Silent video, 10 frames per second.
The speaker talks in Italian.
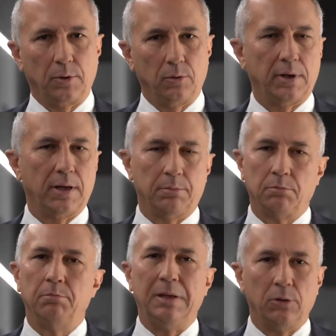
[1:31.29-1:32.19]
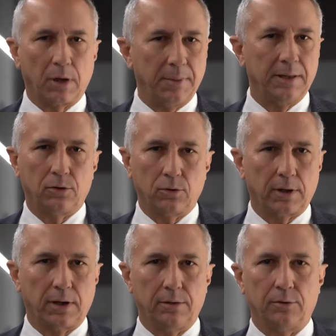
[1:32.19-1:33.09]
un miglioramento
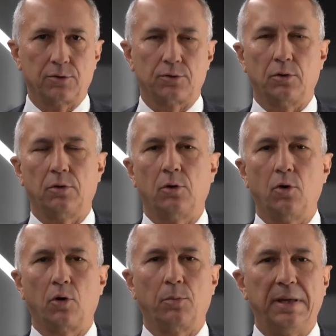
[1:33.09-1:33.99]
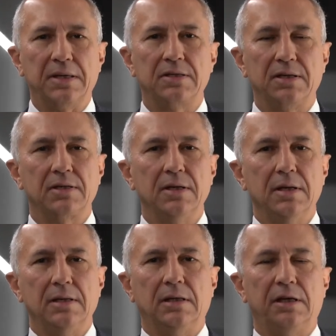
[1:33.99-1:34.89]
che è il nostro core business
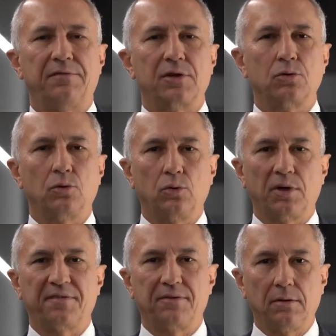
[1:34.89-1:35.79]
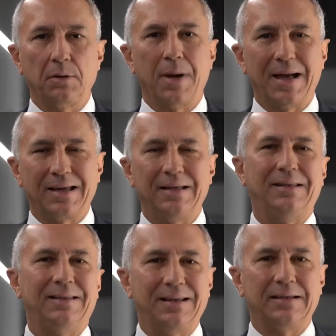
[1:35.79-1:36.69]
dell'infrastrutturazione ma anche
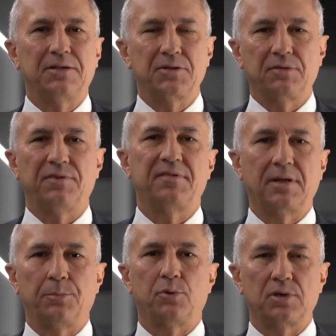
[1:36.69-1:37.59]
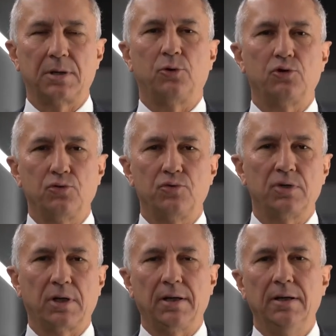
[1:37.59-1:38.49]
dei tanti servizi che possiamo
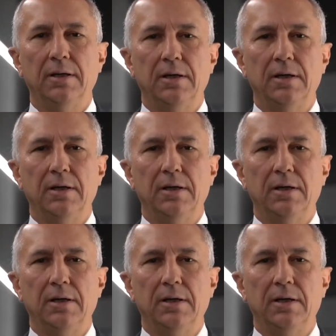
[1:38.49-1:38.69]
aggiungere,